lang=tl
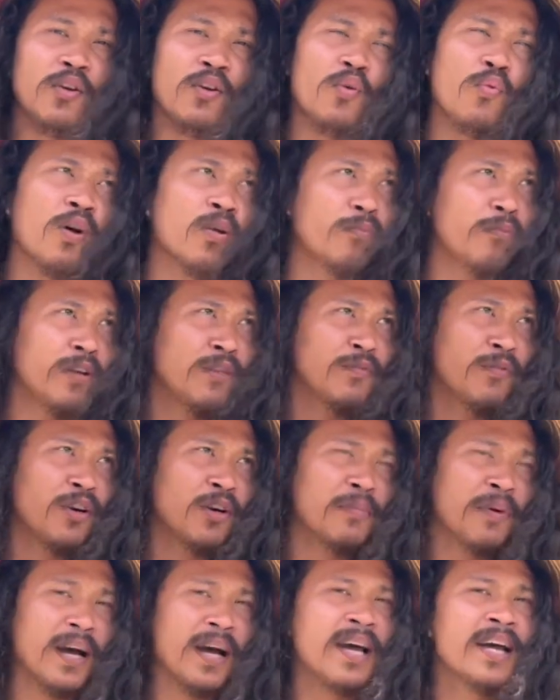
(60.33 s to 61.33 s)
or 1.4
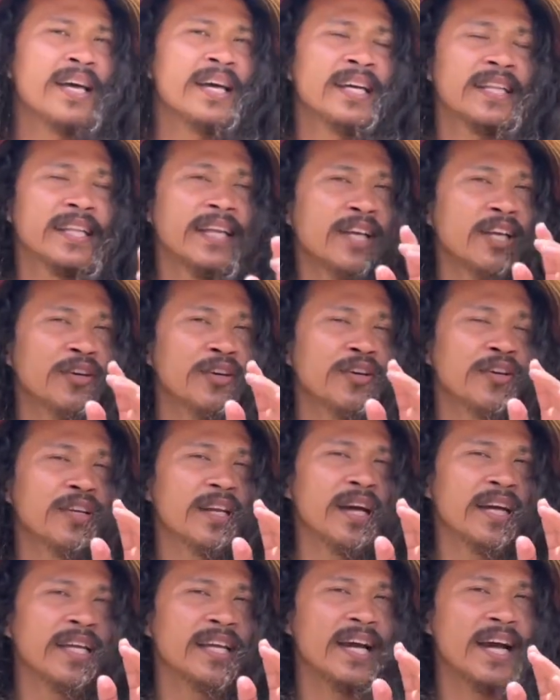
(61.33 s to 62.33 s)
ba? Dayon
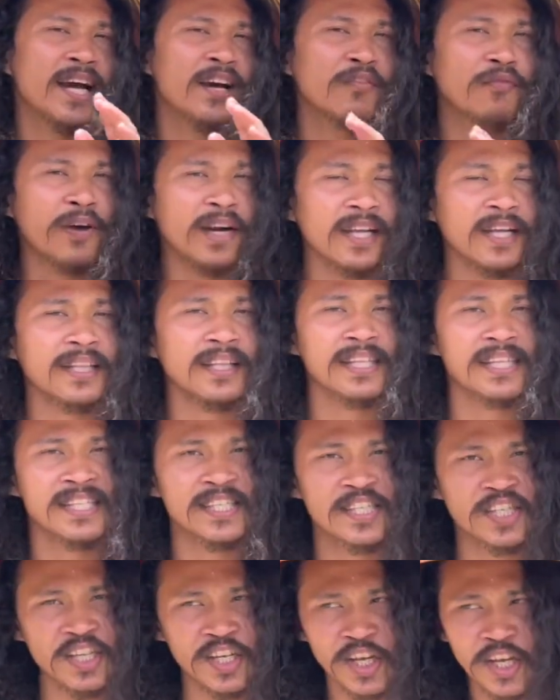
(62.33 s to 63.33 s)
ang iyang variant is
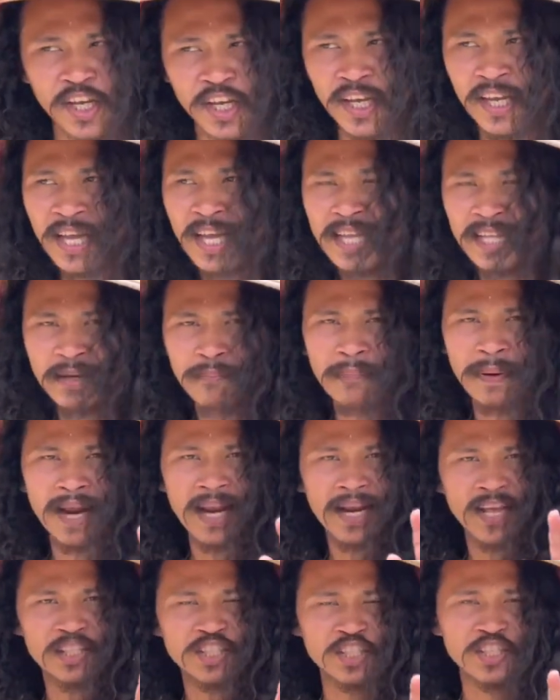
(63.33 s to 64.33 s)
GE.
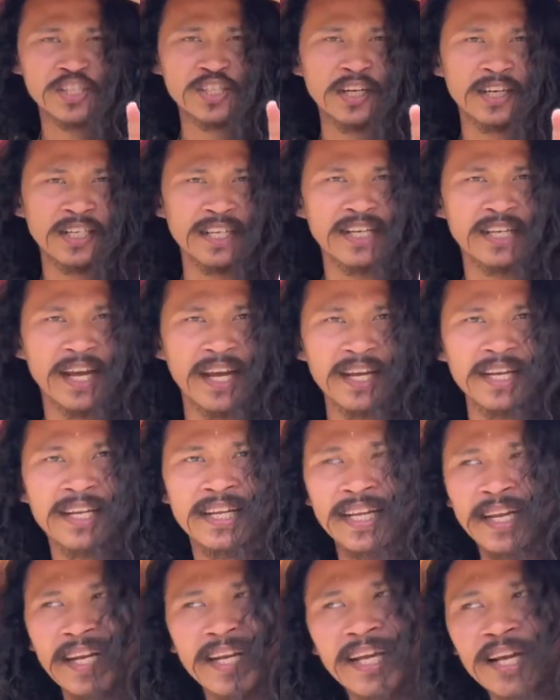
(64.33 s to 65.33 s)
Mileage is
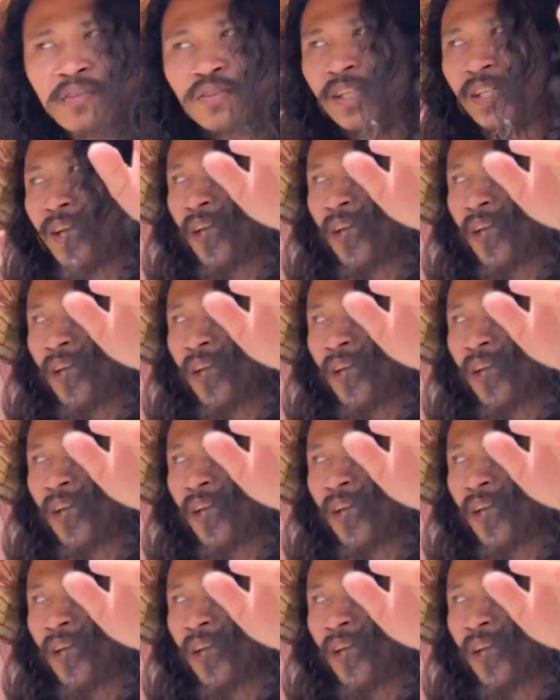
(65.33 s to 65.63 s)
39. Liliaw sa